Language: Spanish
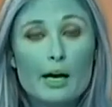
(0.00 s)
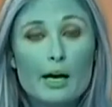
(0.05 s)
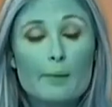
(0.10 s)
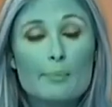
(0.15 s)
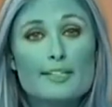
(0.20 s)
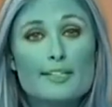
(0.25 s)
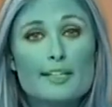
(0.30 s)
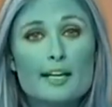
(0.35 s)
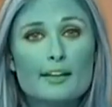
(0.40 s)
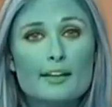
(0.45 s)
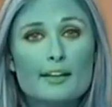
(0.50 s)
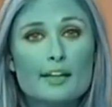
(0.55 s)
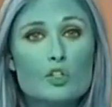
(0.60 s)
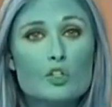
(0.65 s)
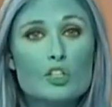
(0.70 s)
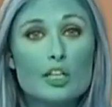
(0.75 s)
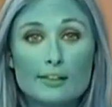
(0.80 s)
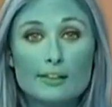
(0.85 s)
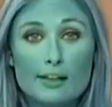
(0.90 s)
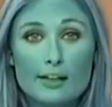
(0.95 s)
A pesar de
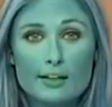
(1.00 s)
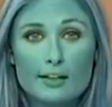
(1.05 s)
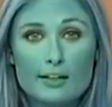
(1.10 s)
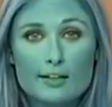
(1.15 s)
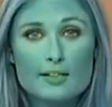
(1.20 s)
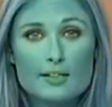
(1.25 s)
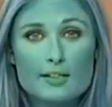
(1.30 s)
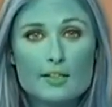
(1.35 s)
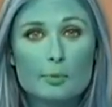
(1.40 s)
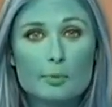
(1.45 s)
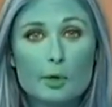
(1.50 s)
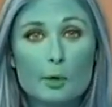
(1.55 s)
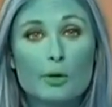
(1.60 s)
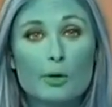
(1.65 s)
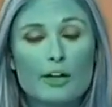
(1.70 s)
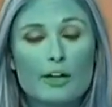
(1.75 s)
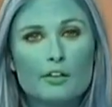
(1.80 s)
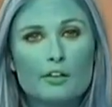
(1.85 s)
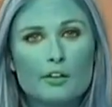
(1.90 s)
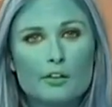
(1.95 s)
los ataques y
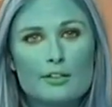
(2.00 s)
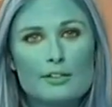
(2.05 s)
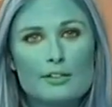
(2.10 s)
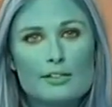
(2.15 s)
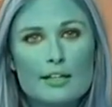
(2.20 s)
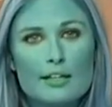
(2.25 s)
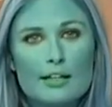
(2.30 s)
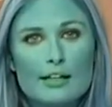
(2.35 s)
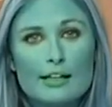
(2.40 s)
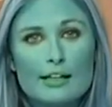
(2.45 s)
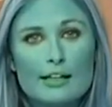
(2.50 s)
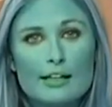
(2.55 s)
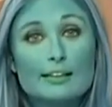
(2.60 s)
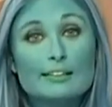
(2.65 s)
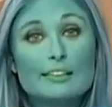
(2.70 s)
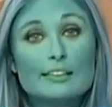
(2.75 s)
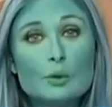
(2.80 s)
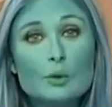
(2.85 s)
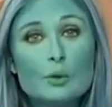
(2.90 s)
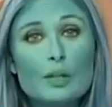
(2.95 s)
provocaciones, la
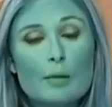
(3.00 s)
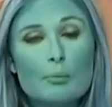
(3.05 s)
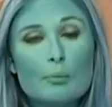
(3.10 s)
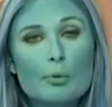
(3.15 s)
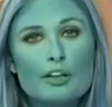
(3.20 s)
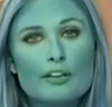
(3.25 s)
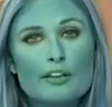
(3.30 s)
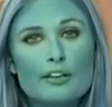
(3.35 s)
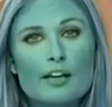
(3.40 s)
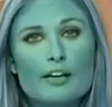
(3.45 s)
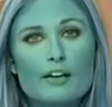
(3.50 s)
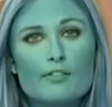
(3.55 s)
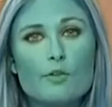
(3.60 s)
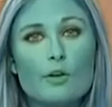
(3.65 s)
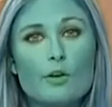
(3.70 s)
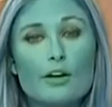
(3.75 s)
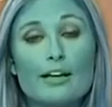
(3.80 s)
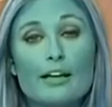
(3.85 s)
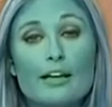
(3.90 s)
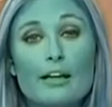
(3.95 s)
actitud de la policía
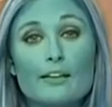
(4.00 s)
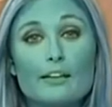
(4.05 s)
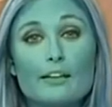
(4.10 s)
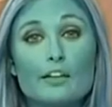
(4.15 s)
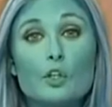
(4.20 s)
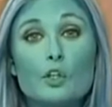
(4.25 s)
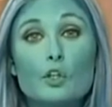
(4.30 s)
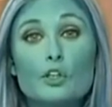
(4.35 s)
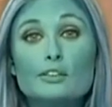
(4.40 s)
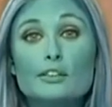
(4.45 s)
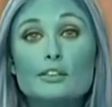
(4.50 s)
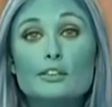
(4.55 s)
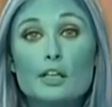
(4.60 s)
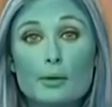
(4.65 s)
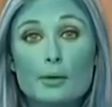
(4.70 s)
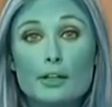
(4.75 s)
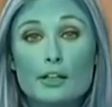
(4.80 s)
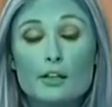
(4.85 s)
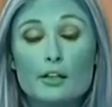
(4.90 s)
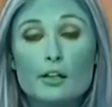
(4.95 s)
fue la de no
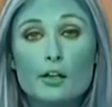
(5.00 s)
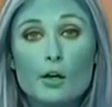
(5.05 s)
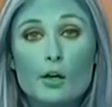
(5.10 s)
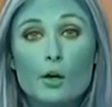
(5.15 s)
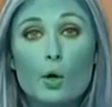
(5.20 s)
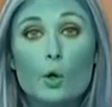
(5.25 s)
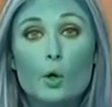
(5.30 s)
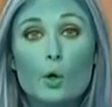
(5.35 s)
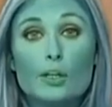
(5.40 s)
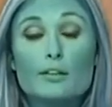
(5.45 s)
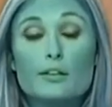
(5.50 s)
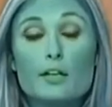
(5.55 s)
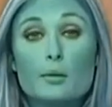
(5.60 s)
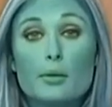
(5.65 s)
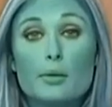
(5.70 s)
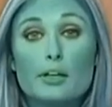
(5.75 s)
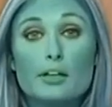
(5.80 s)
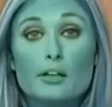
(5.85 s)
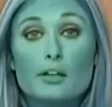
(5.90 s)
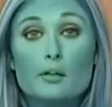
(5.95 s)
intervenir o
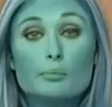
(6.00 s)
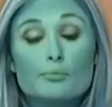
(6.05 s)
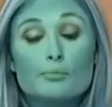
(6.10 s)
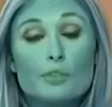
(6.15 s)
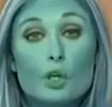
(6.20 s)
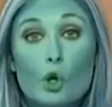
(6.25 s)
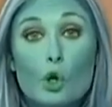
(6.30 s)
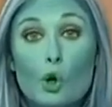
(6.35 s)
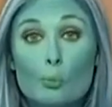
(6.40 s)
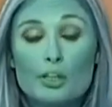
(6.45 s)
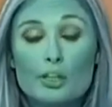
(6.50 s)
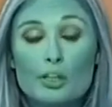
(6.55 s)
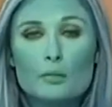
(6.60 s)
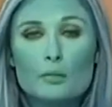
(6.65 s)
intervenir lo